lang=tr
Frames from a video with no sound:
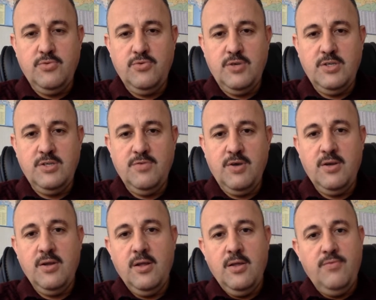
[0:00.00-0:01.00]
süresi var.
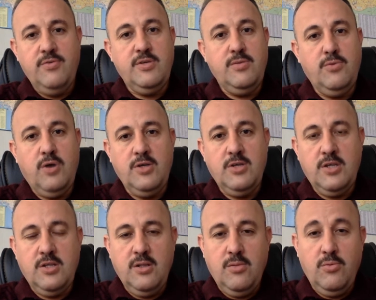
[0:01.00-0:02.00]
Vize
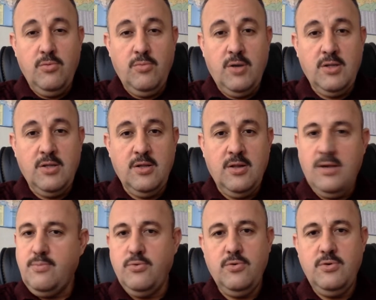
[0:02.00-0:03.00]
müracaatında
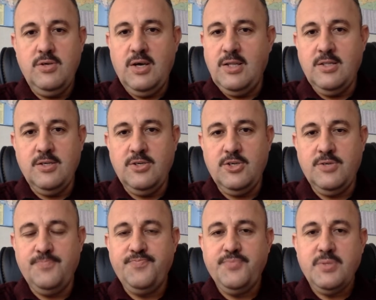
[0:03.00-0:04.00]
bulunmaktadırlar. Bu yanlış.
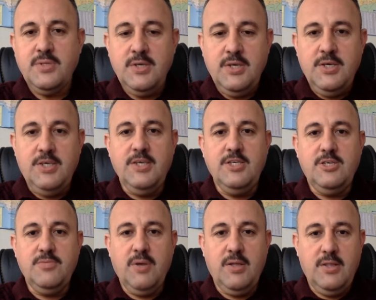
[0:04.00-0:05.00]
İkinci
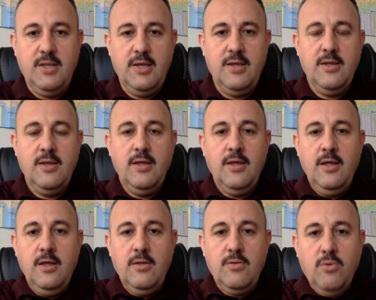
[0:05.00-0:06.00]
madde
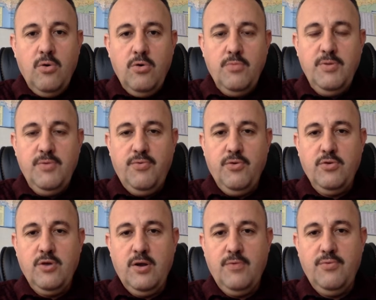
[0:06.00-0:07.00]
doğru bir
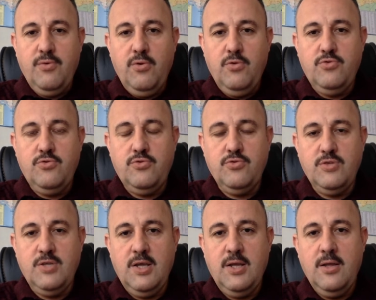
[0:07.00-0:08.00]
fotoğraf
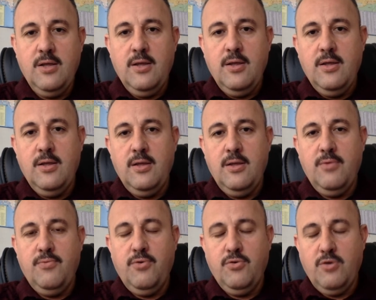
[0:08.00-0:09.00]
ölçüsünde e,
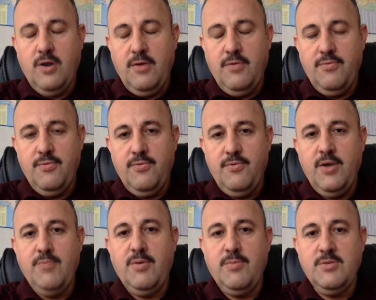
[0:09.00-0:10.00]
fotoğraf
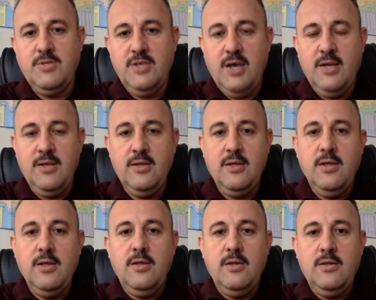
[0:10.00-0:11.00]
vermemiz. Yani
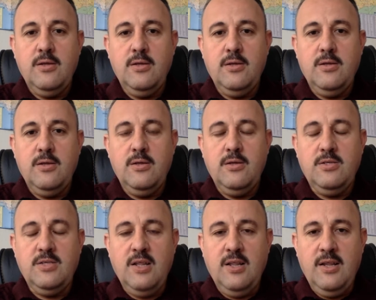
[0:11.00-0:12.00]
e,
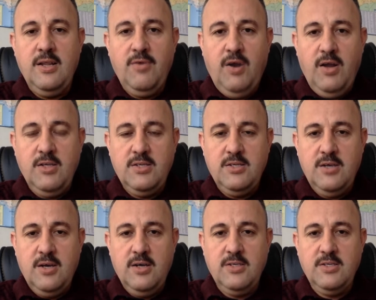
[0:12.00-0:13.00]
istenilen evrak
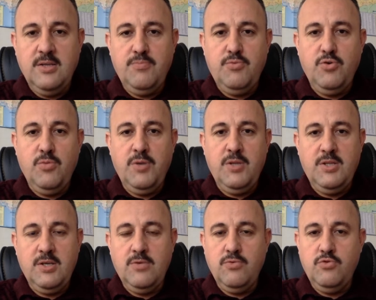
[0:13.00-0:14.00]
arasında
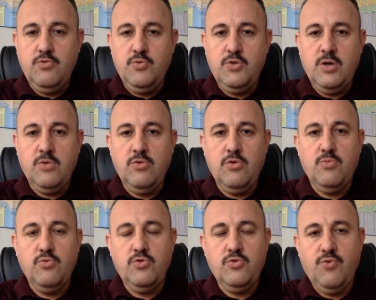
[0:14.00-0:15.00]
biyometrik 3.5'a
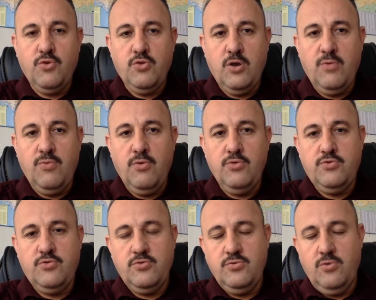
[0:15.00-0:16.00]
4.5 fotoğraf
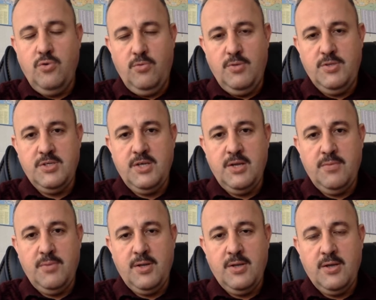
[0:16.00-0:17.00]
ölçüsünün olması
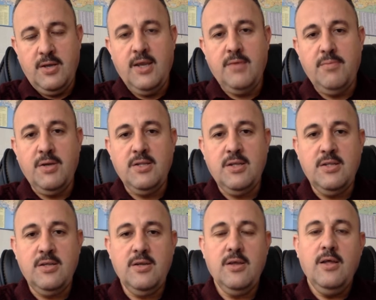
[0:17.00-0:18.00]
gerekmek,
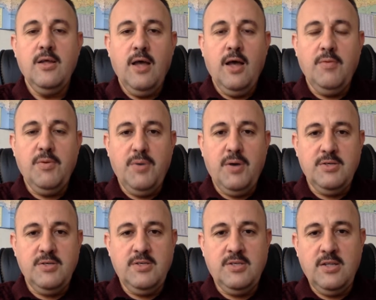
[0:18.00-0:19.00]
gerekmektedir. Ama bazı
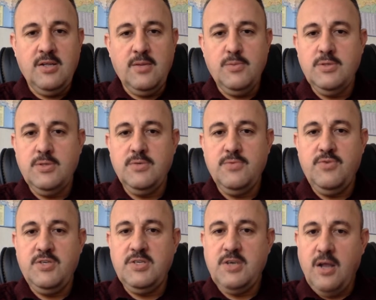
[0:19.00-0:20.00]
insanlarımız
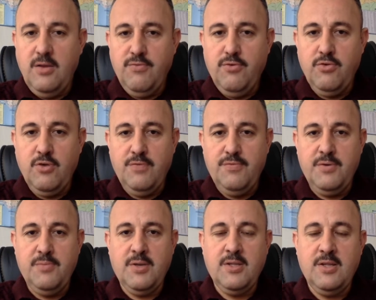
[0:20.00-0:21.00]
vesikalık fotoğraf
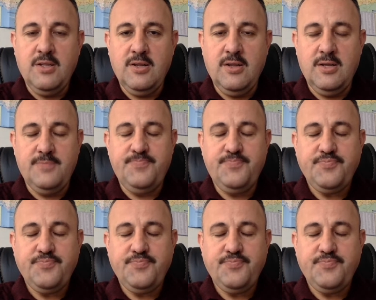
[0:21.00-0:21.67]
vermektedirler.